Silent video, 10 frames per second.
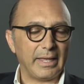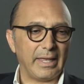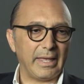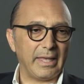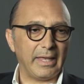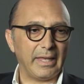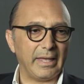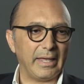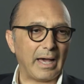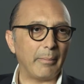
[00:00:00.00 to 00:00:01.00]

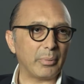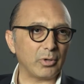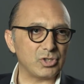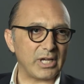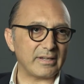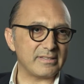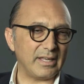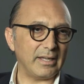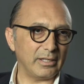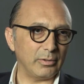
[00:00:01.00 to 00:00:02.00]
eh,
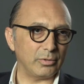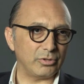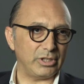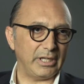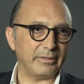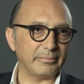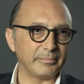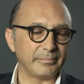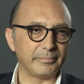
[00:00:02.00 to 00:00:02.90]
approcciarsi alla chirurgia.